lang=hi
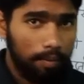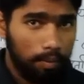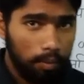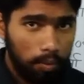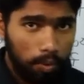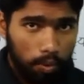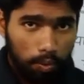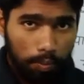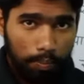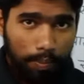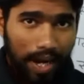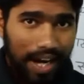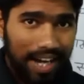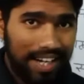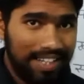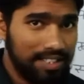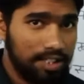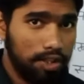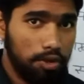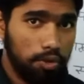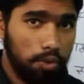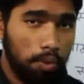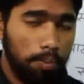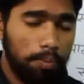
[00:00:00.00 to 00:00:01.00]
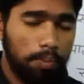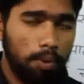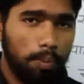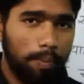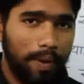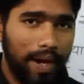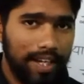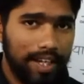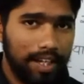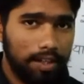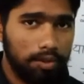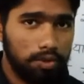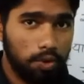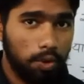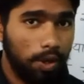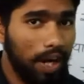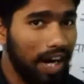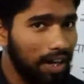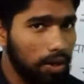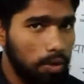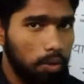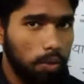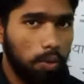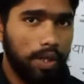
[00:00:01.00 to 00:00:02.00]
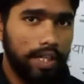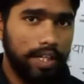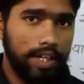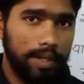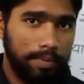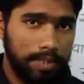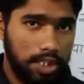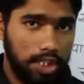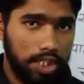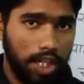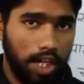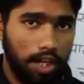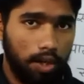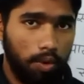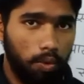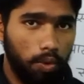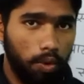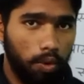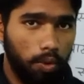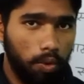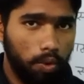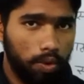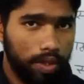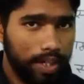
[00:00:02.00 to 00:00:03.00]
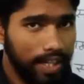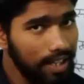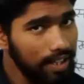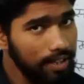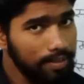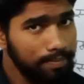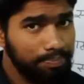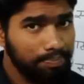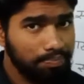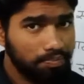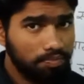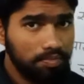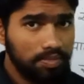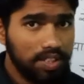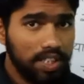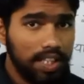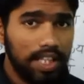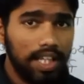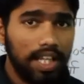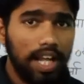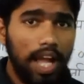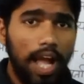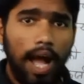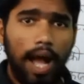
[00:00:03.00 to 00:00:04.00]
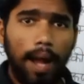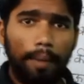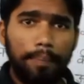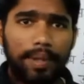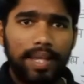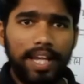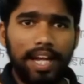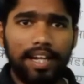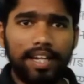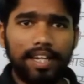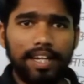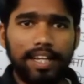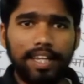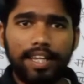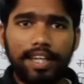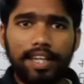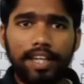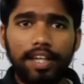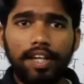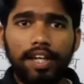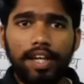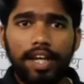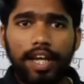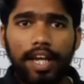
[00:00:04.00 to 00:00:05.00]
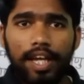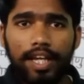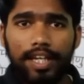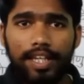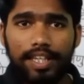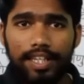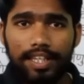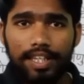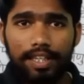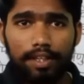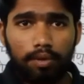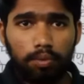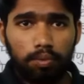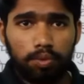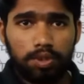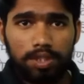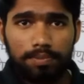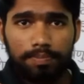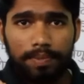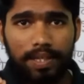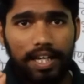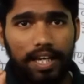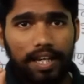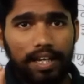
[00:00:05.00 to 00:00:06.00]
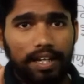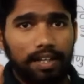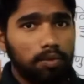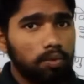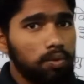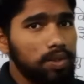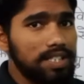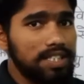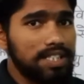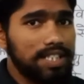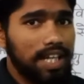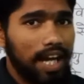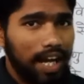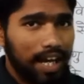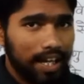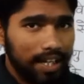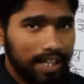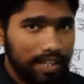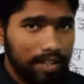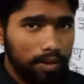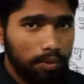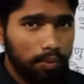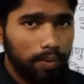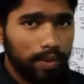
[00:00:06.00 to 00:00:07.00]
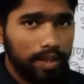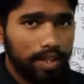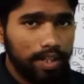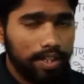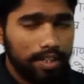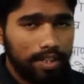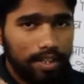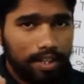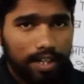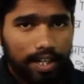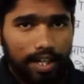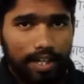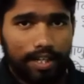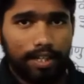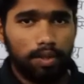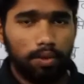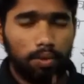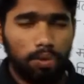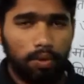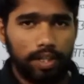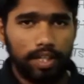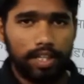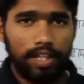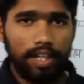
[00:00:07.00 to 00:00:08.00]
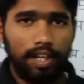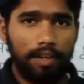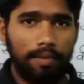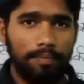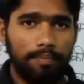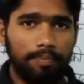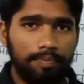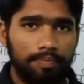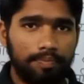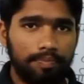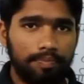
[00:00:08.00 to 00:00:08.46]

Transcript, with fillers: वो बाहर से धूप उप आने जुगाड़ होए ना बच्चा को ठीक आप क्या करिए कि उसमें कोई झांकी कोई लगी होगी ना